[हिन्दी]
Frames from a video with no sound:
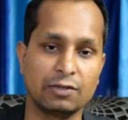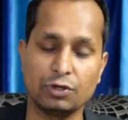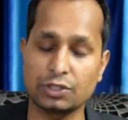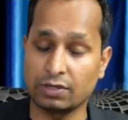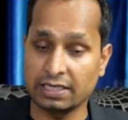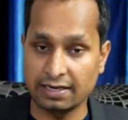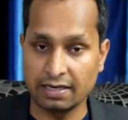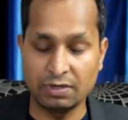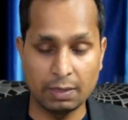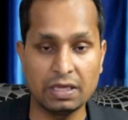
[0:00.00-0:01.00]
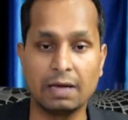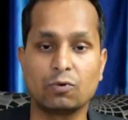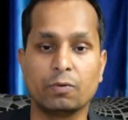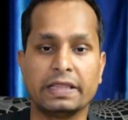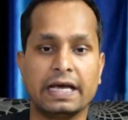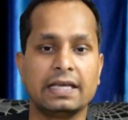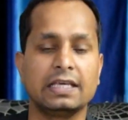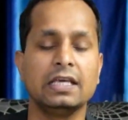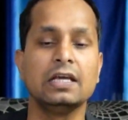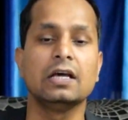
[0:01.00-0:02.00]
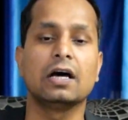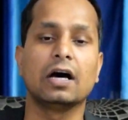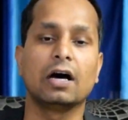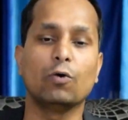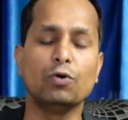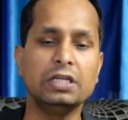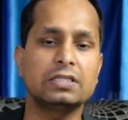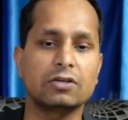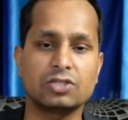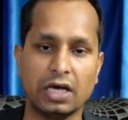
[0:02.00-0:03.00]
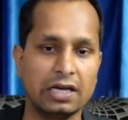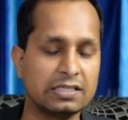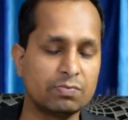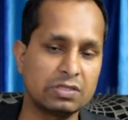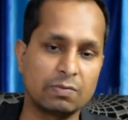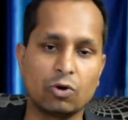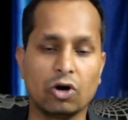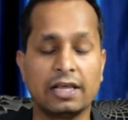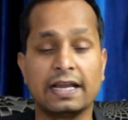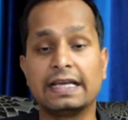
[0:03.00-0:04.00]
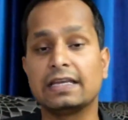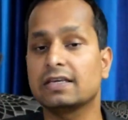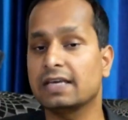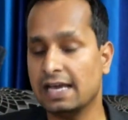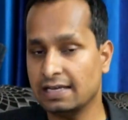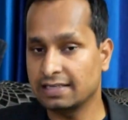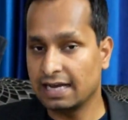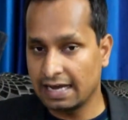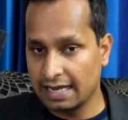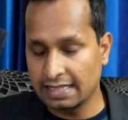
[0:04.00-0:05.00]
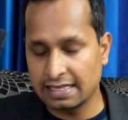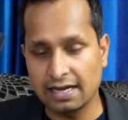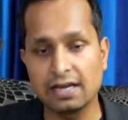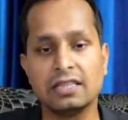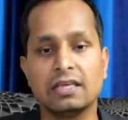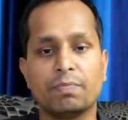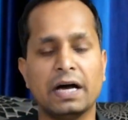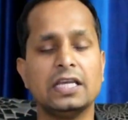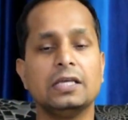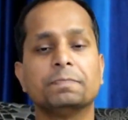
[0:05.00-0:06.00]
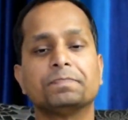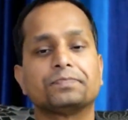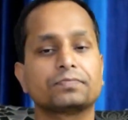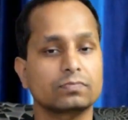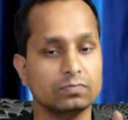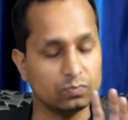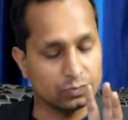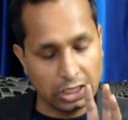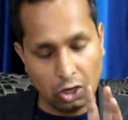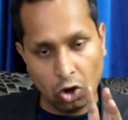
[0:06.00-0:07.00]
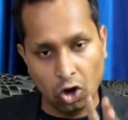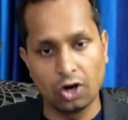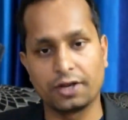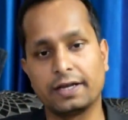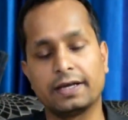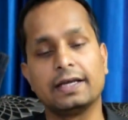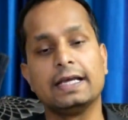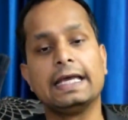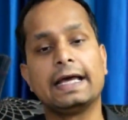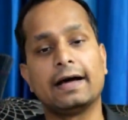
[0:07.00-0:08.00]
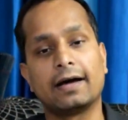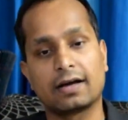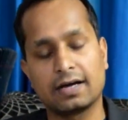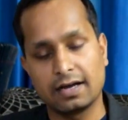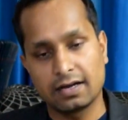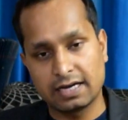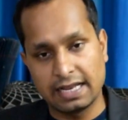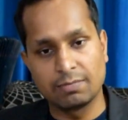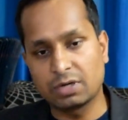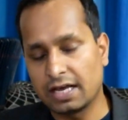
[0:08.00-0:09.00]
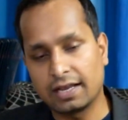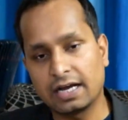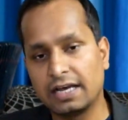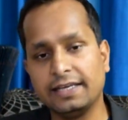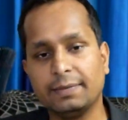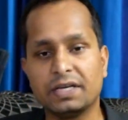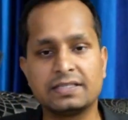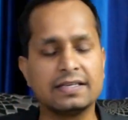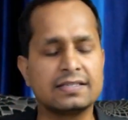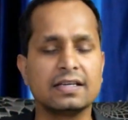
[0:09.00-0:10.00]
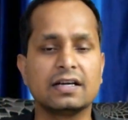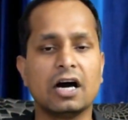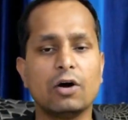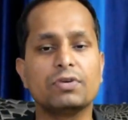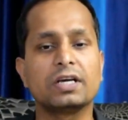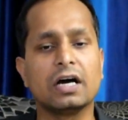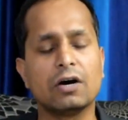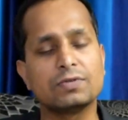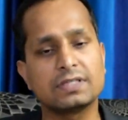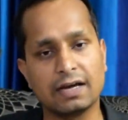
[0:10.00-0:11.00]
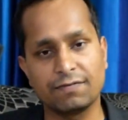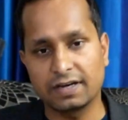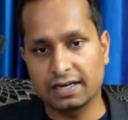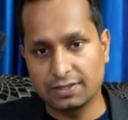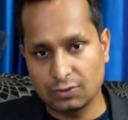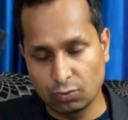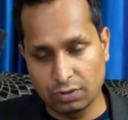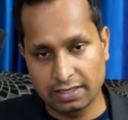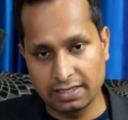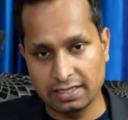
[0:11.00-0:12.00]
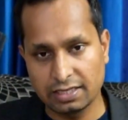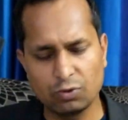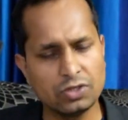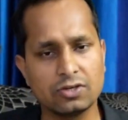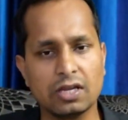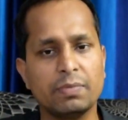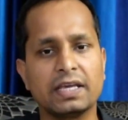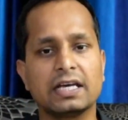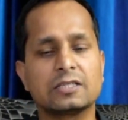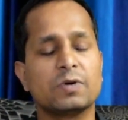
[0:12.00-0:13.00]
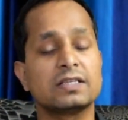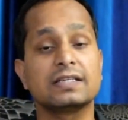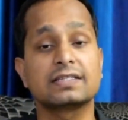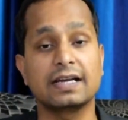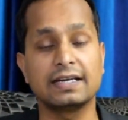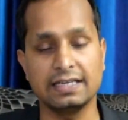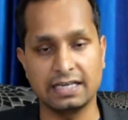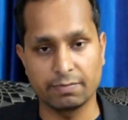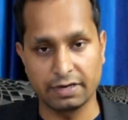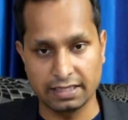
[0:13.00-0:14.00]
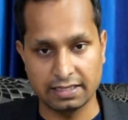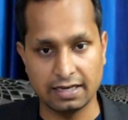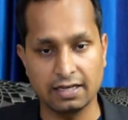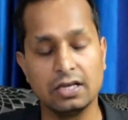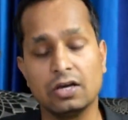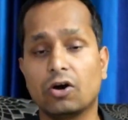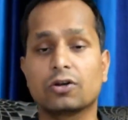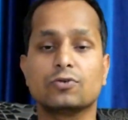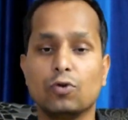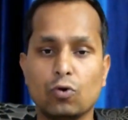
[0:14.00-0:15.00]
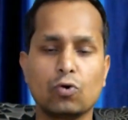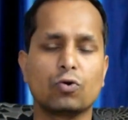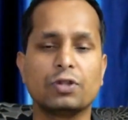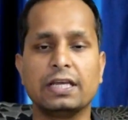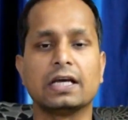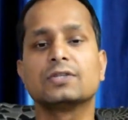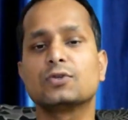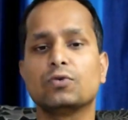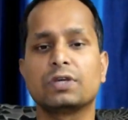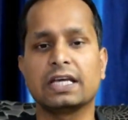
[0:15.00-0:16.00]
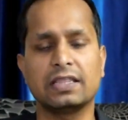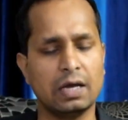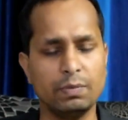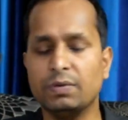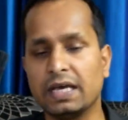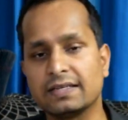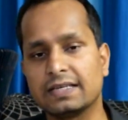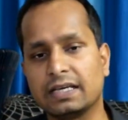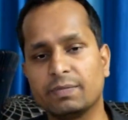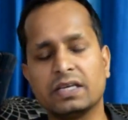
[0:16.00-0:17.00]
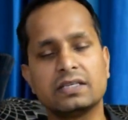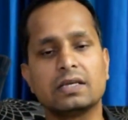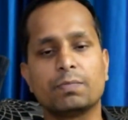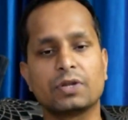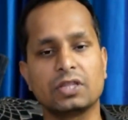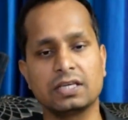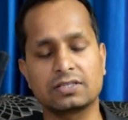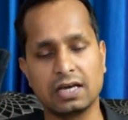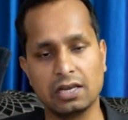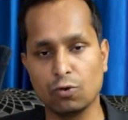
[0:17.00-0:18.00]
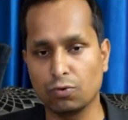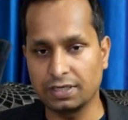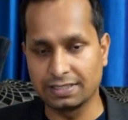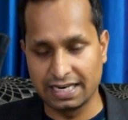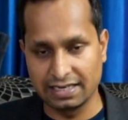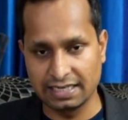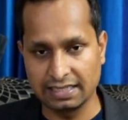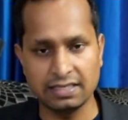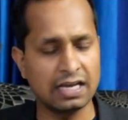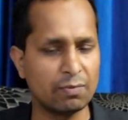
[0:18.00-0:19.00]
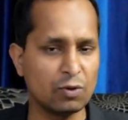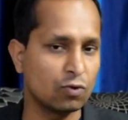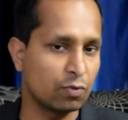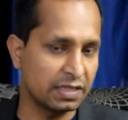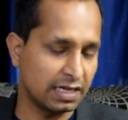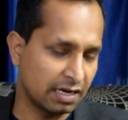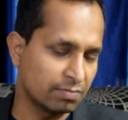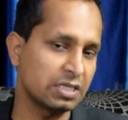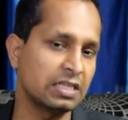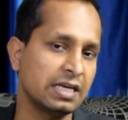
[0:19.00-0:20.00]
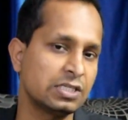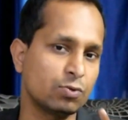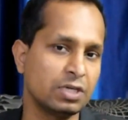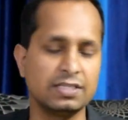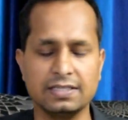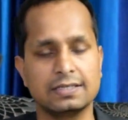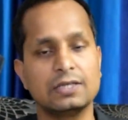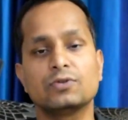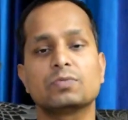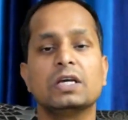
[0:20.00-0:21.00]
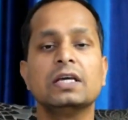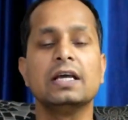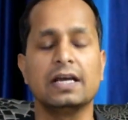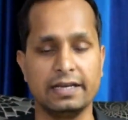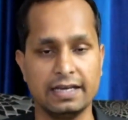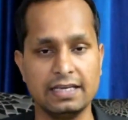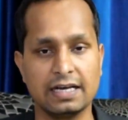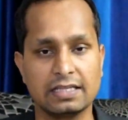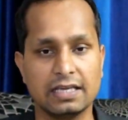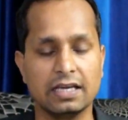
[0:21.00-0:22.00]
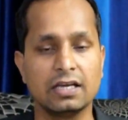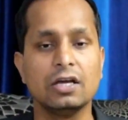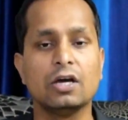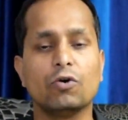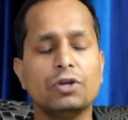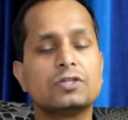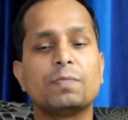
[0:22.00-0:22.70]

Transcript: हैं 1918 अभी अभी आपको बताया कि आ, 1940 में जब कॉलेरा यानी कि हैज़ा आया था गंदे पानी और खराब खाना खाने की वजह से इसने गांव के गांव साफ करने शुरू कर दिए थे 1990 के आसपास इसका टीका बना था और जो लोगों को देना शुरू किया था अभी भी हैजा की वजह से प्रत्येक साल लोगों की जाने जाती है हम लोगों को पता कम चलता है चूंकि ये चीज़ न्यूज़ में नहीं आता है उन्नीस